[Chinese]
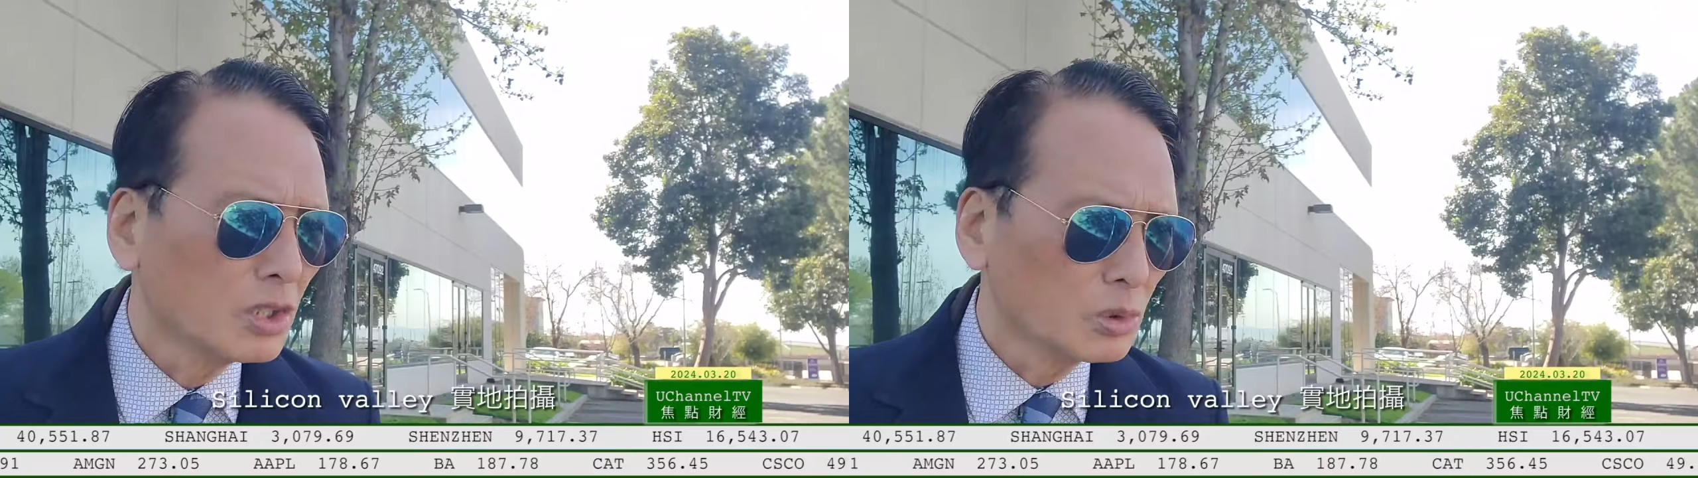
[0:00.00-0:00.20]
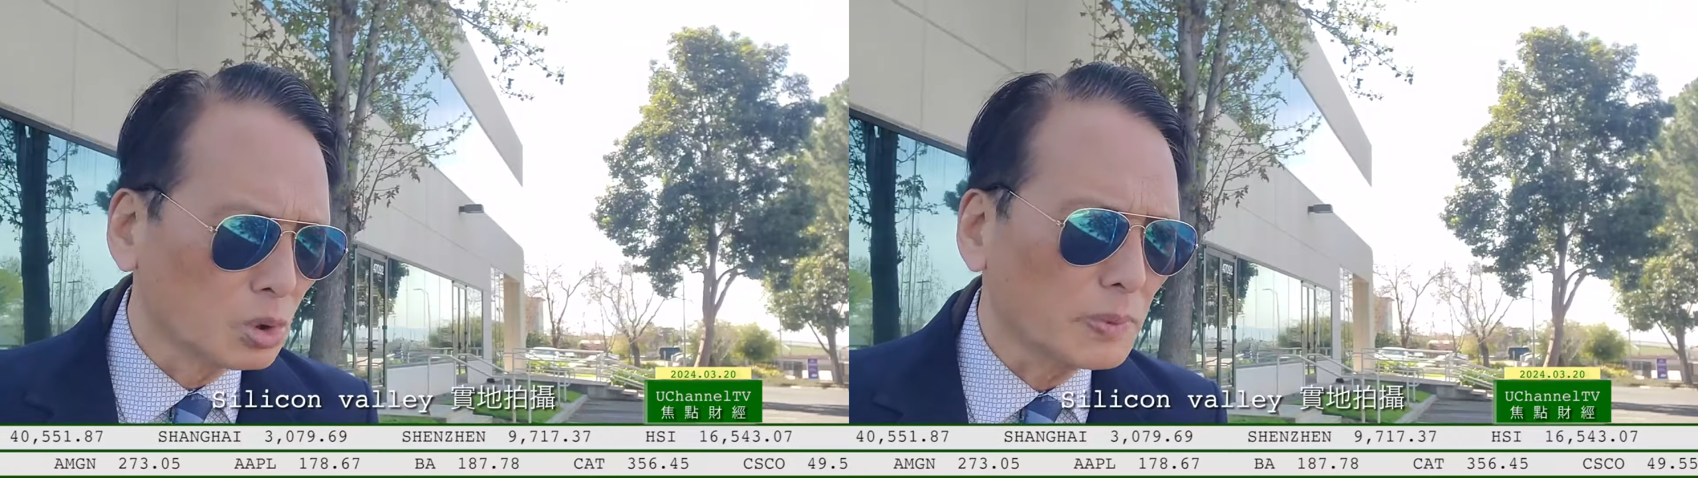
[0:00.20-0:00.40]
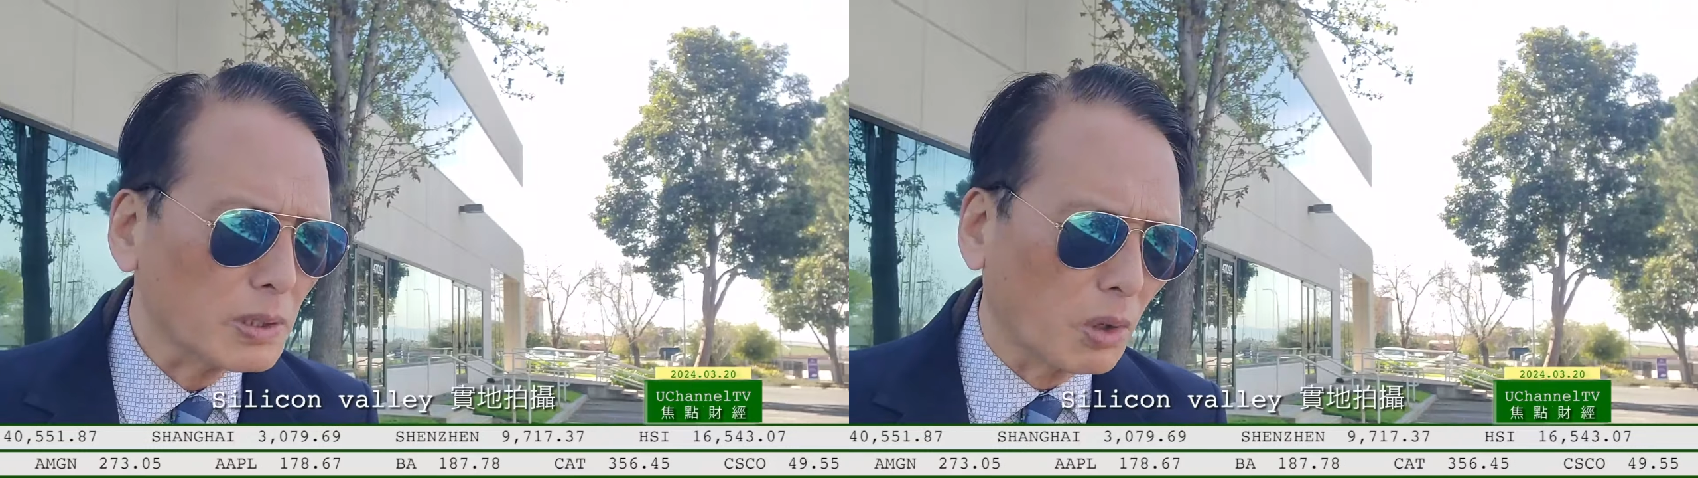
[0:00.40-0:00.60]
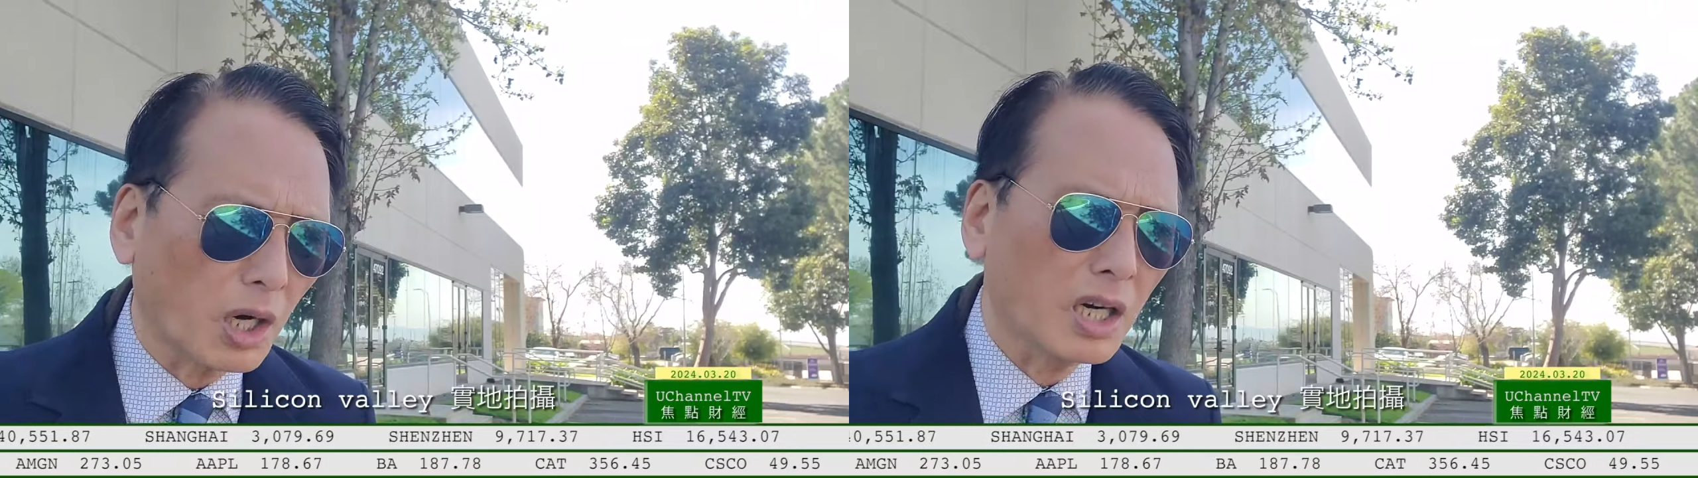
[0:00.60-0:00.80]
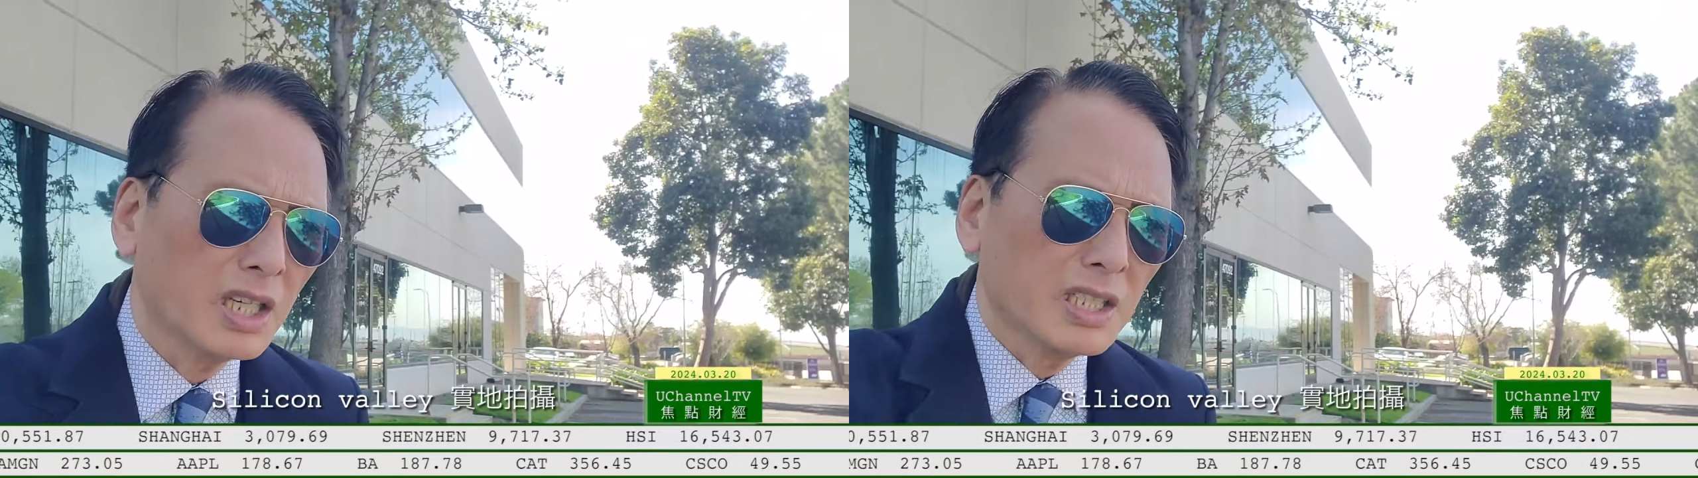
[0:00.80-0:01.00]
主播，
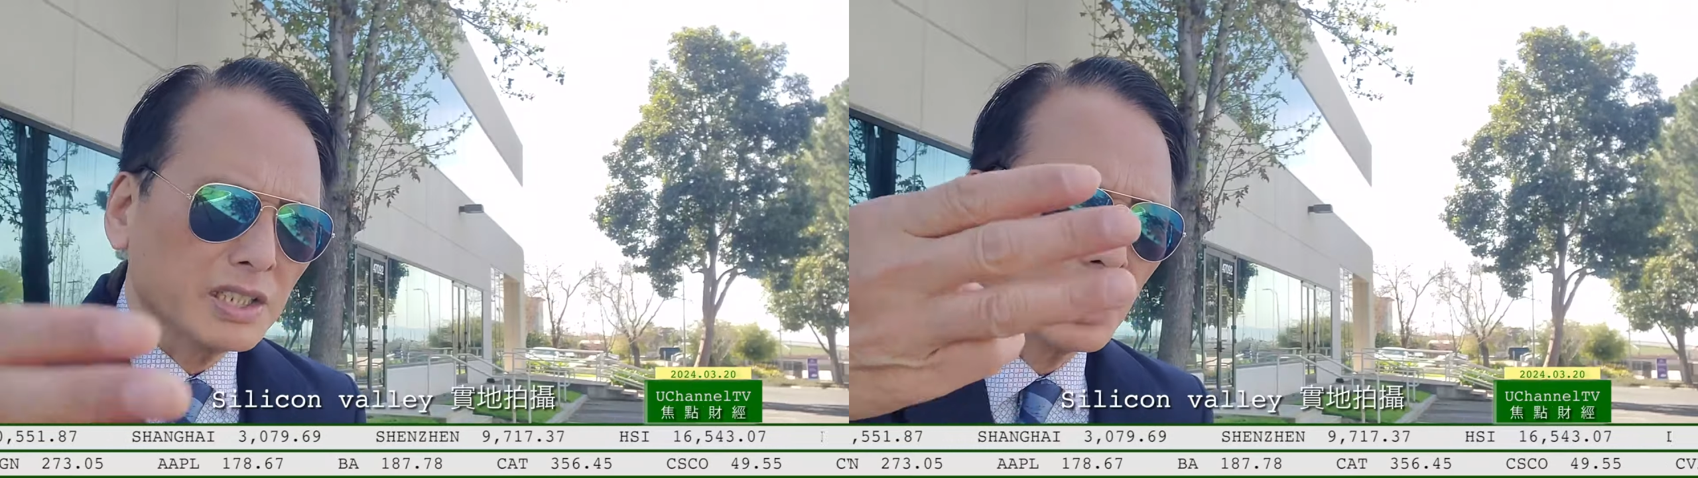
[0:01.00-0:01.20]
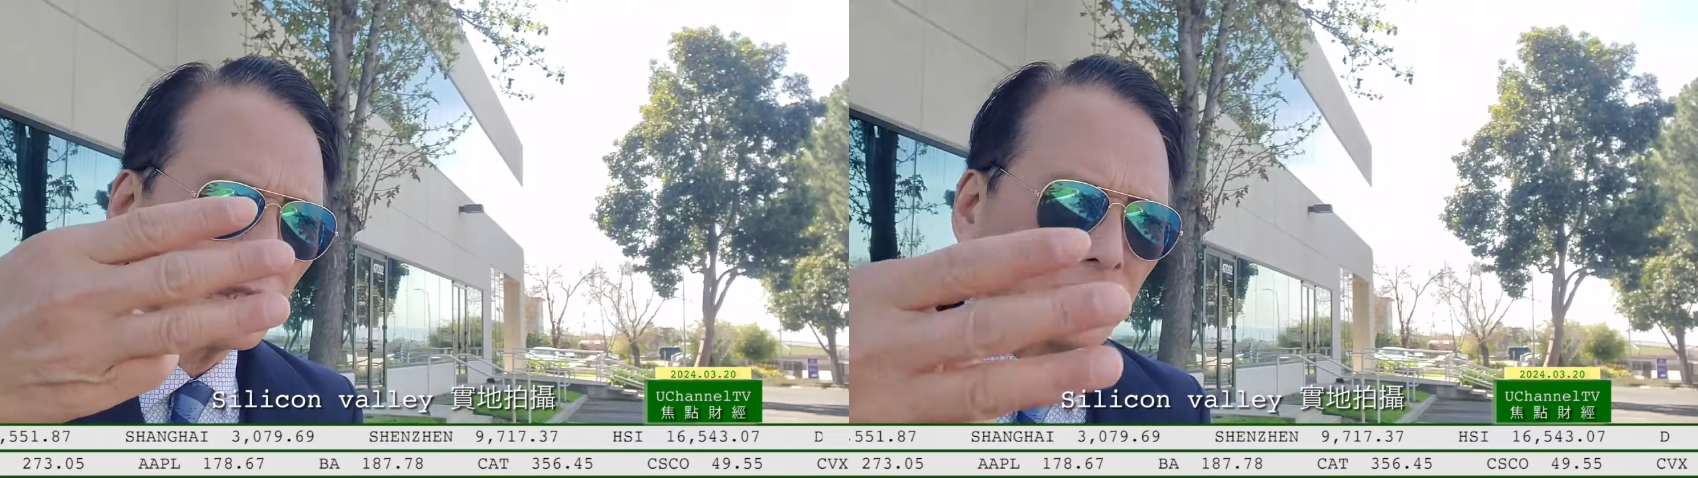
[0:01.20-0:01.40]
我有